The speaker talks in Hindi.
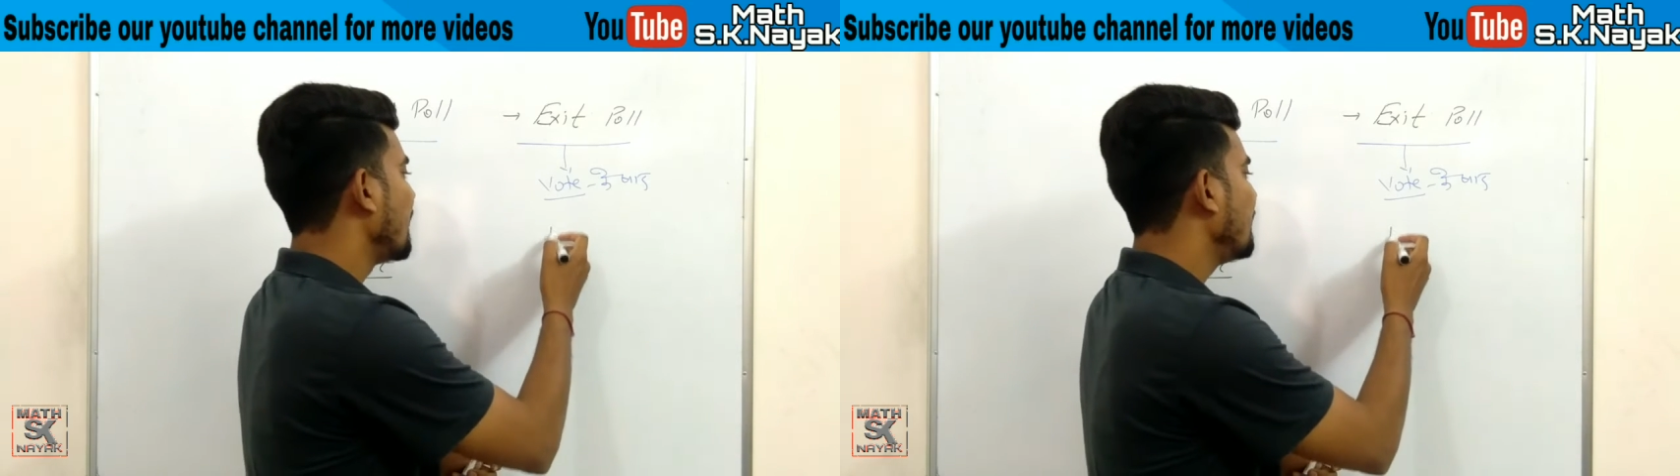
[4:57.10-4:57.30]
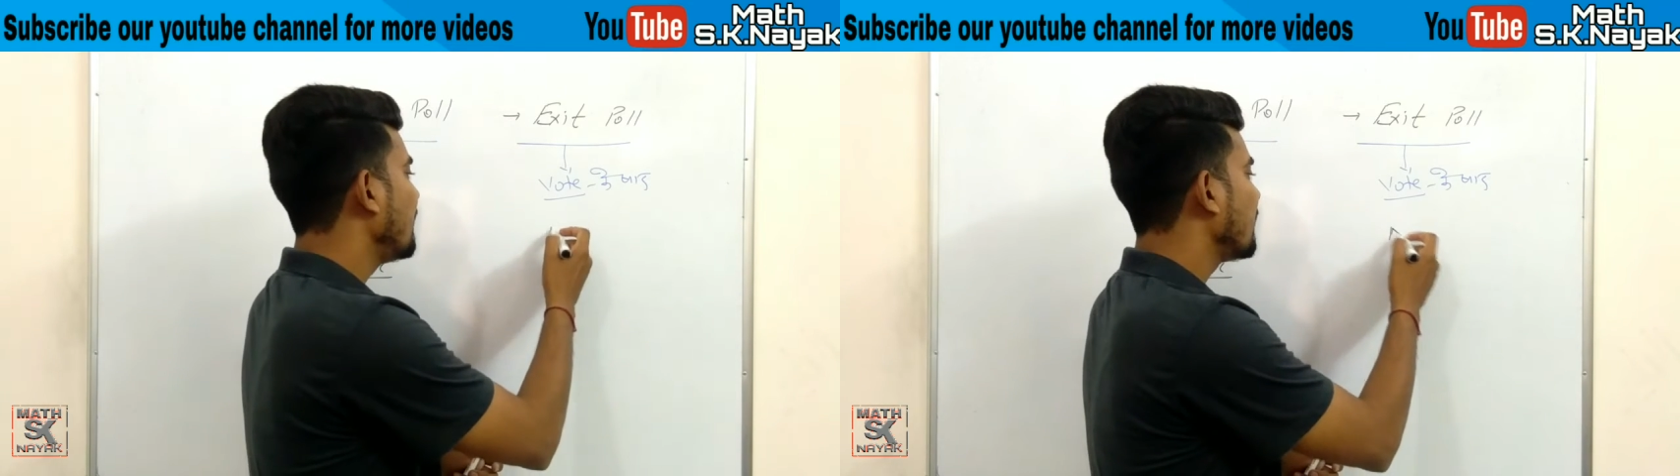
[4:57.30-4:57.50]

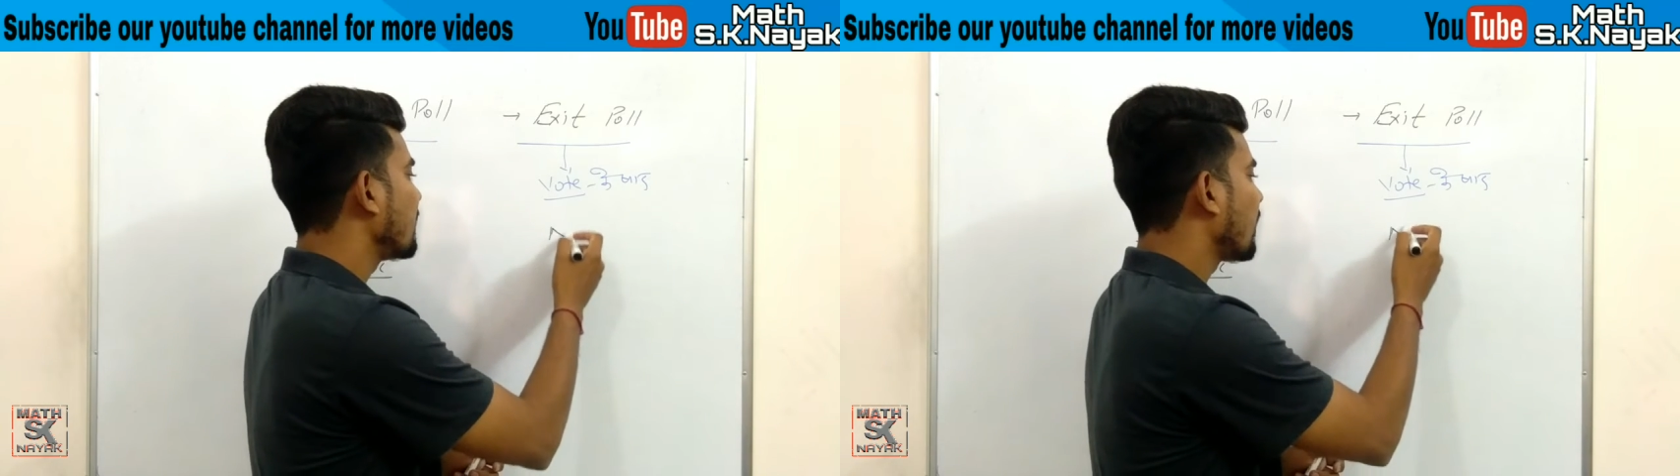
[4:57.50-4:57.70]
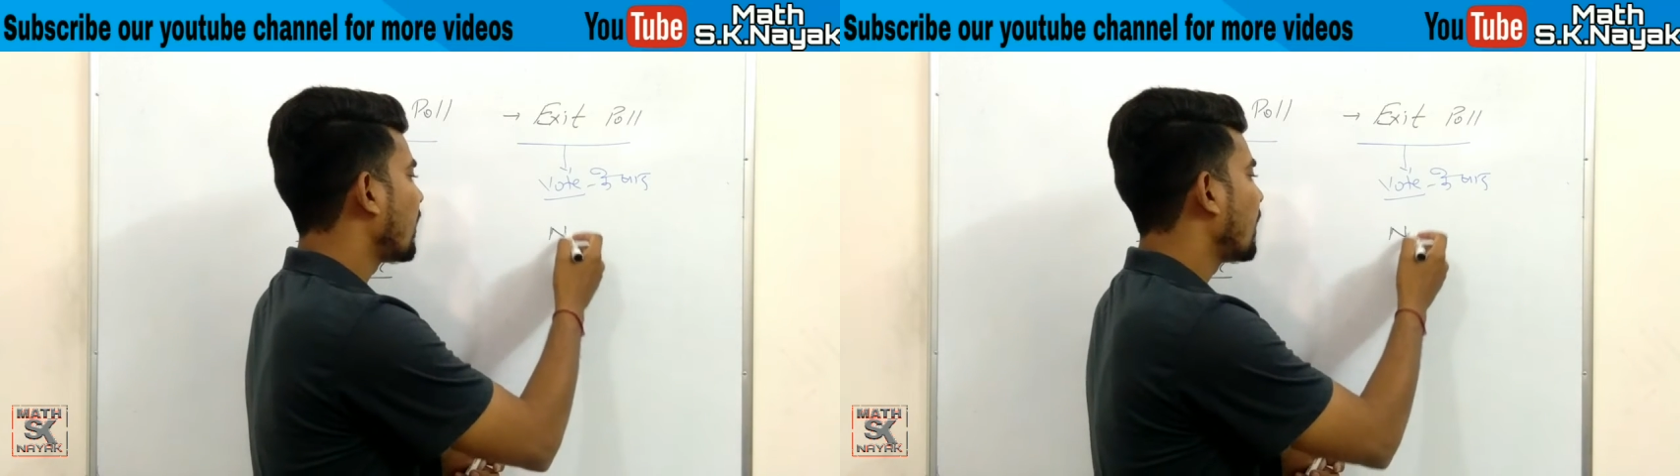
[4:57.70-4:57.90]
एनडीए की
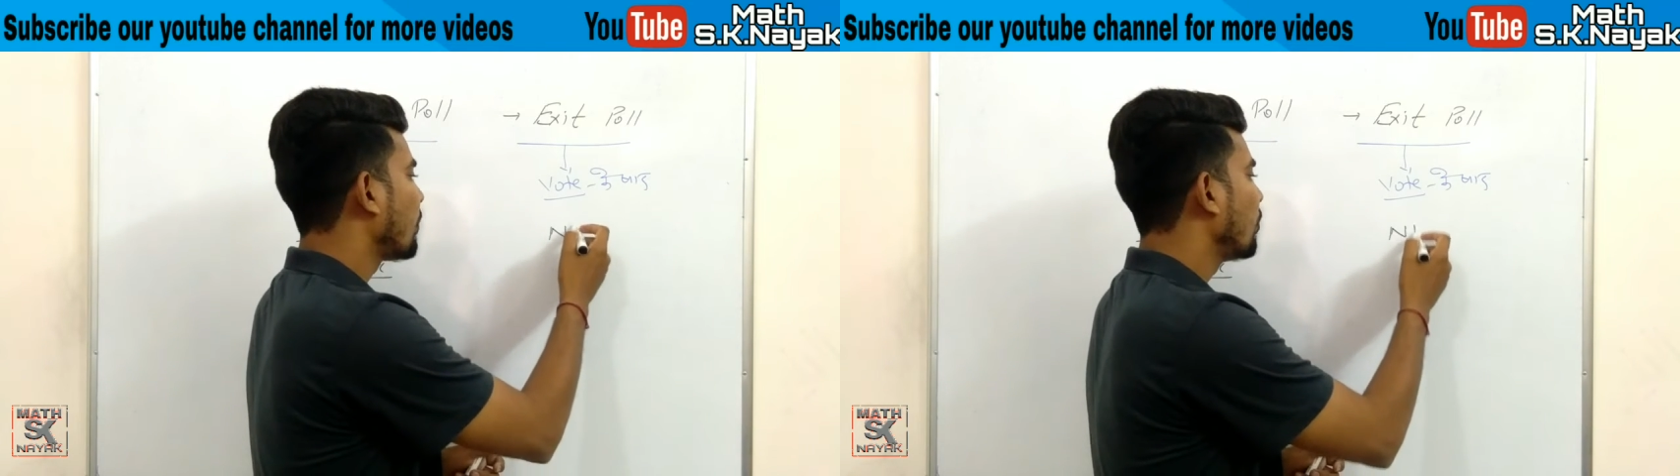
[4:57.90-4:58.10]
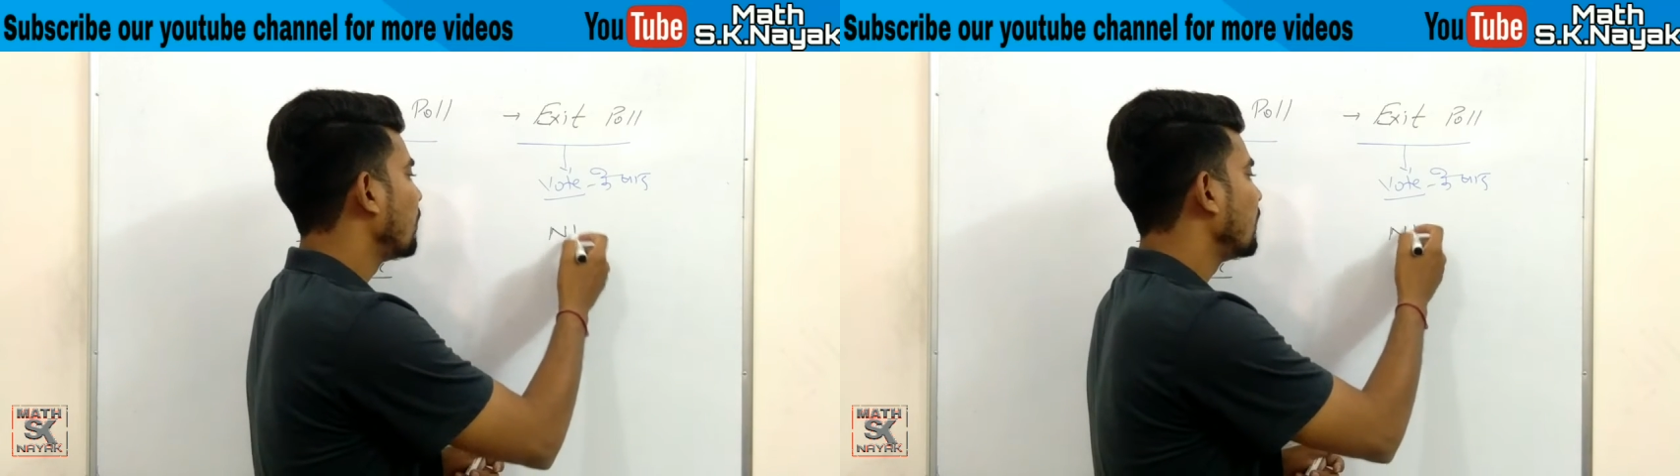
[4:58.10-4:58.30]
सरकार
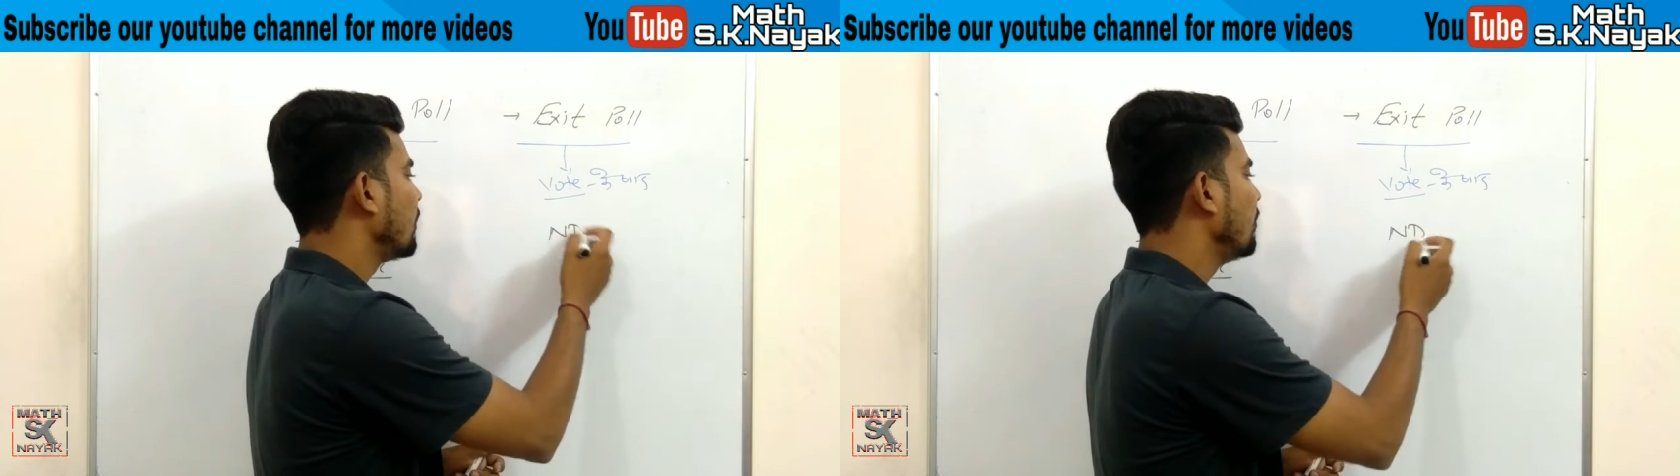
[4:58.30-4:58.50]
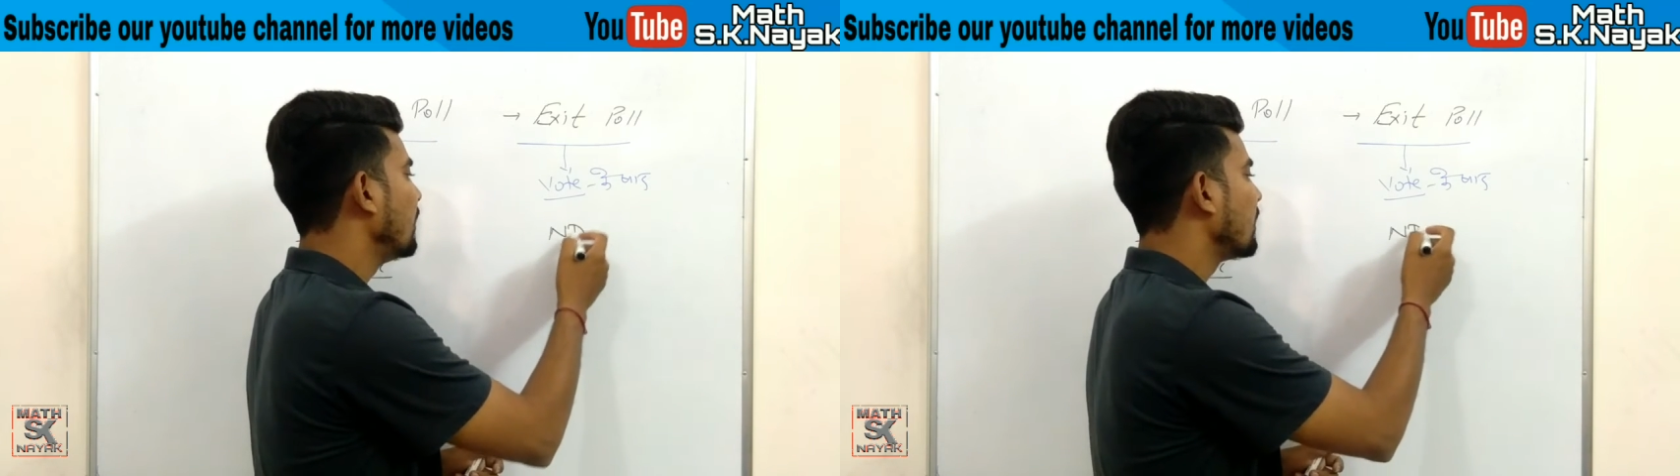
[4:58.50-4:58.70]
आपको
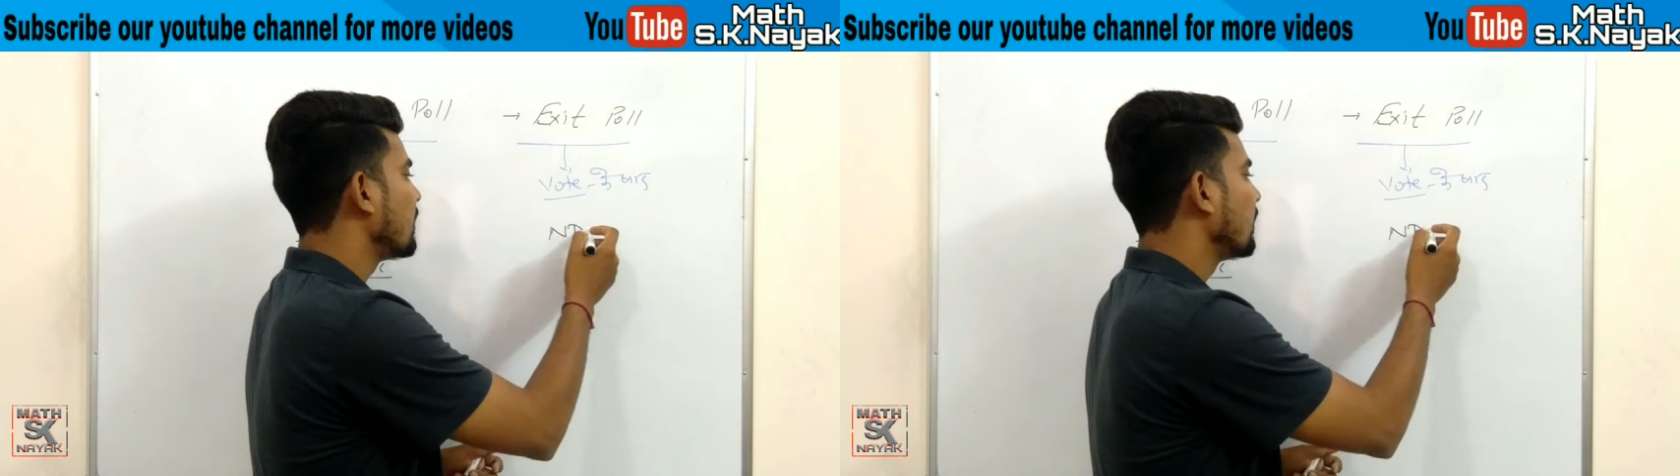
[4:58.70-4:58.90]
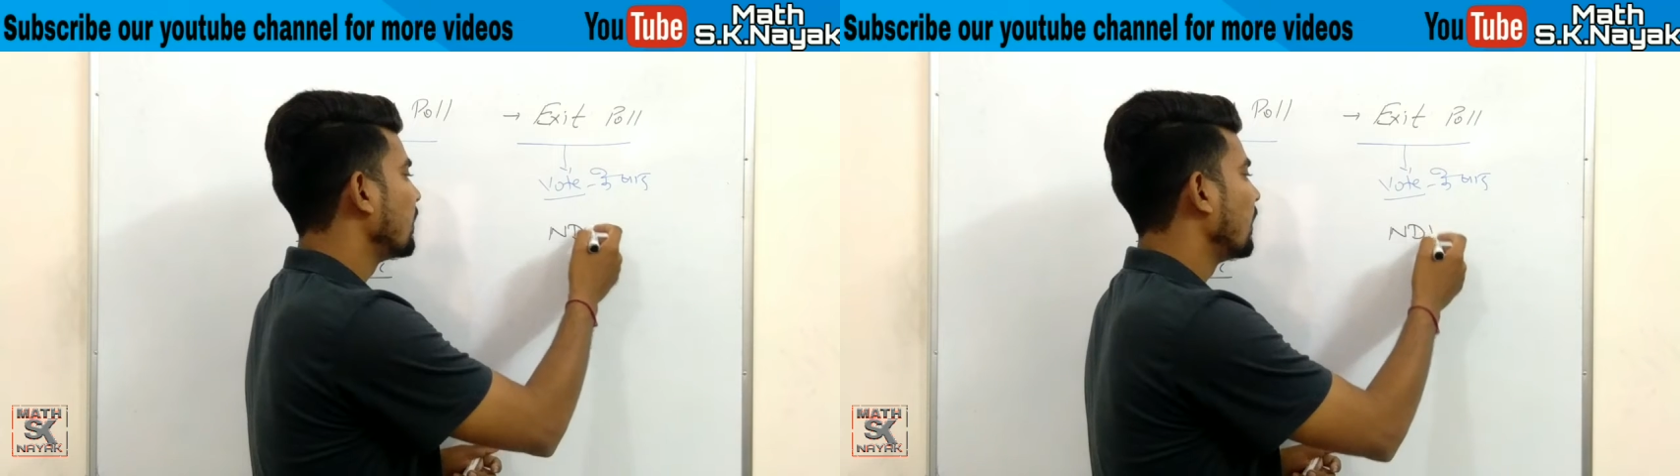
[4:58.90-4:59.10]
बनती हुई नजर